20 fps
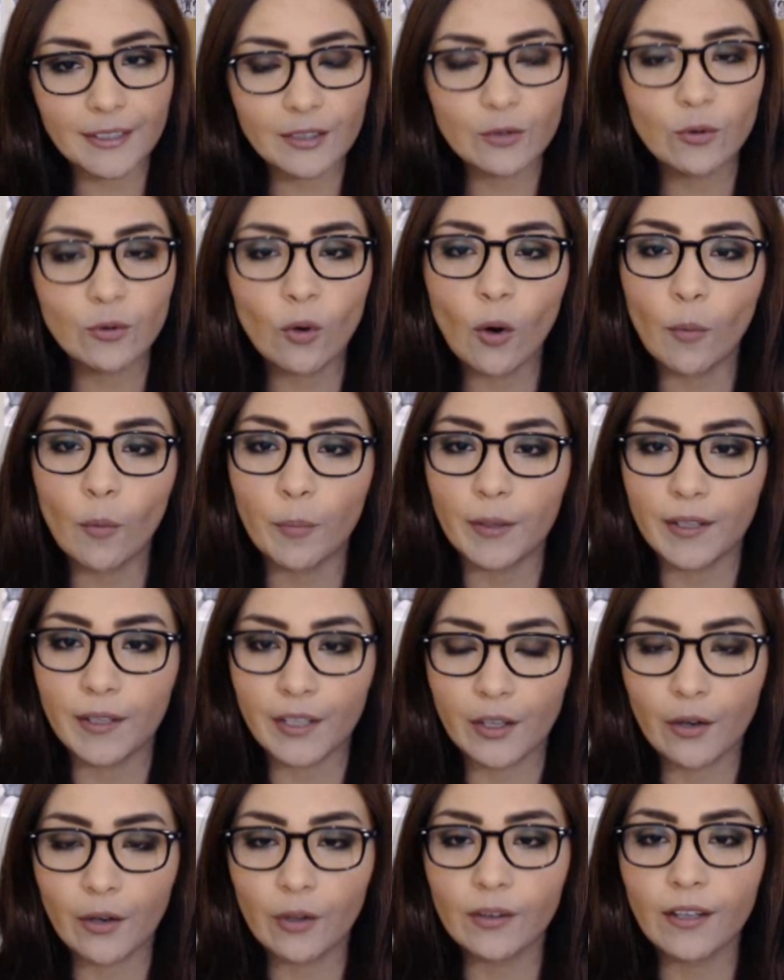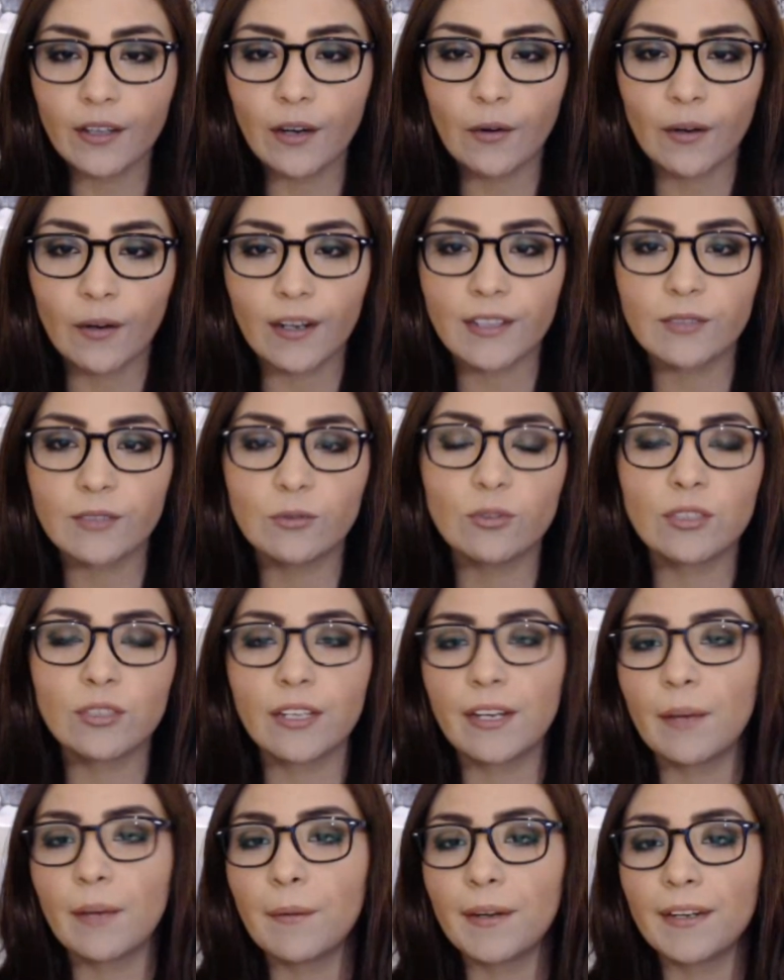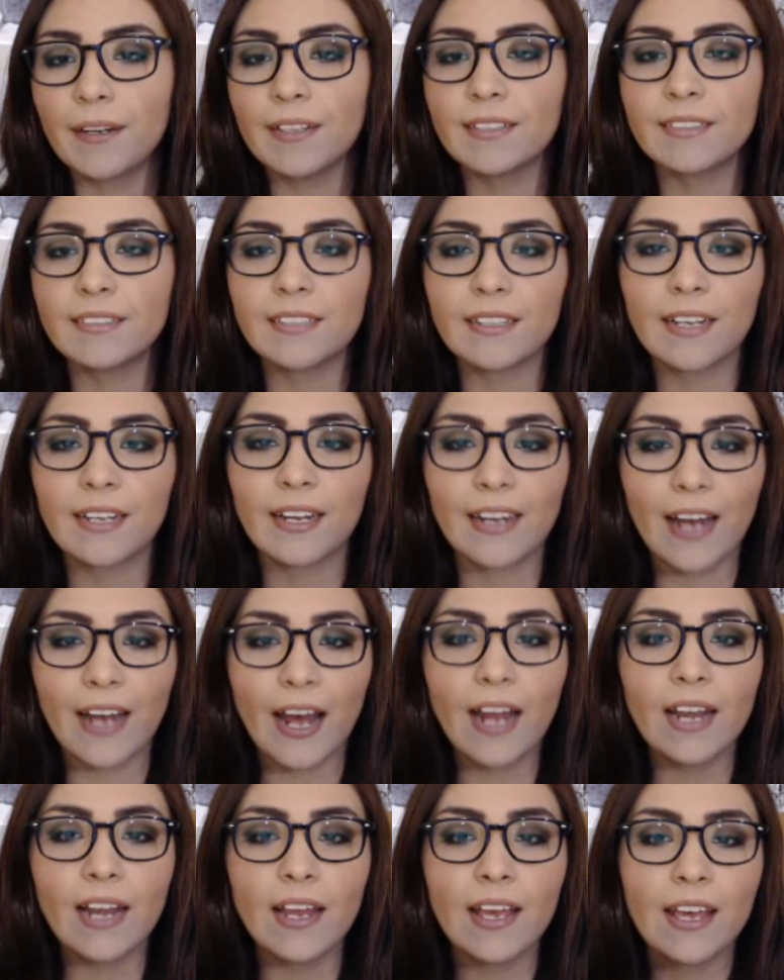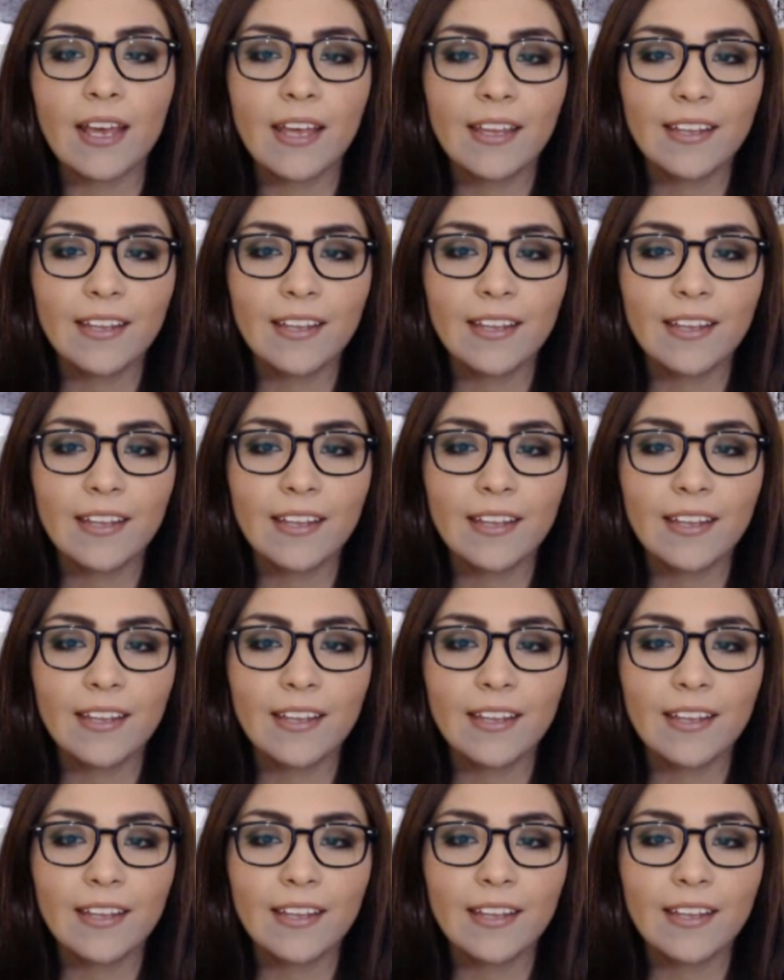su opinión de lo que les gustaría ver en este canal.